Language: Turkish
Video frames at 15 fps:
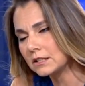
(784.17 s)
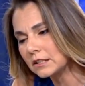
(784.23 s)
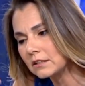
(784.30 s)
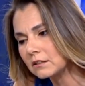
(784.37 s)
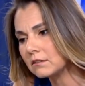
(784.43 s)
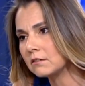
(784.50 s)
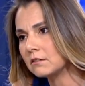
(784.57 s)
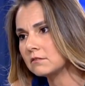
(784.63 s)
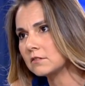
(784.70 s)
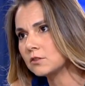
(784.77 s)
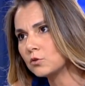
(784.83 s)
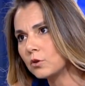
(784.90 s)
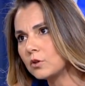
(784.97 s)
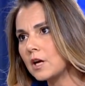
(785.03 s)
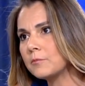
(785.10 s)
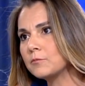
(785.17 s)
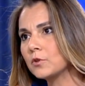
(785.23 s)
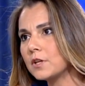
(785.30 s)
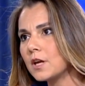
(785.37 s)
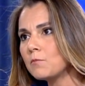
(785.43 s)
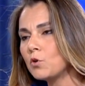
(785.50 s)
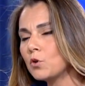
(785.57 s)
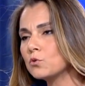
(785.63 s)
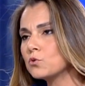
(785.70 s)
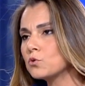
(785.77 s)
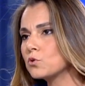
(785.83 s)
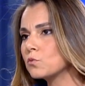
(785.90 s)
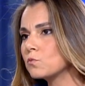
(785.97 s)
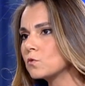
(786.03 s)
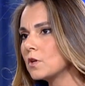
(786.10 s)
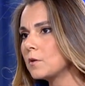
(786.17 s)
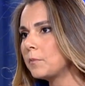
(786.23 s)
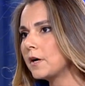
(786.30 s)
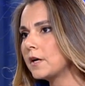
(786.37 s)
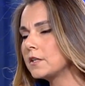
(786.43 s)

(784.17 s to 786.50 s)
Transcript: hani dönem dönem konuştuğumuzda Sen